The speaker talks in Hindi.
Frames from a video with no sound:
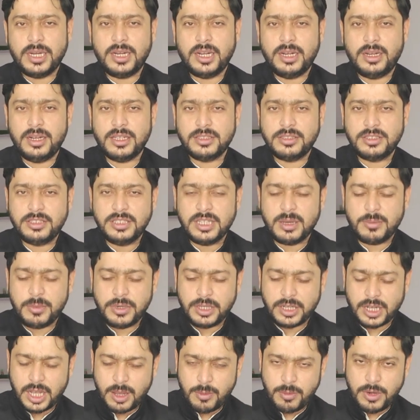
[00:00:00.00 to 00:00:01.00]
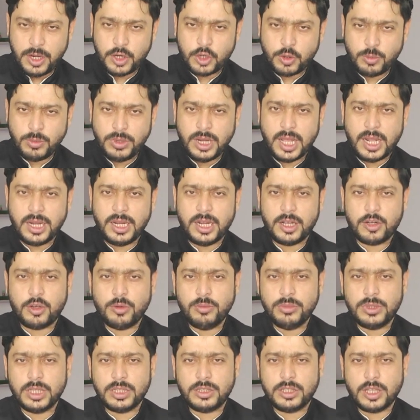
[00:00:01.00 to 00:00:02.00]
लजीना मिन कबलकुम
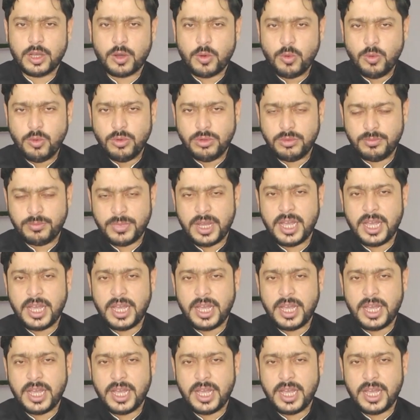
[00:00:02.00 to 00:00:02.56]
लकुम तत्तकून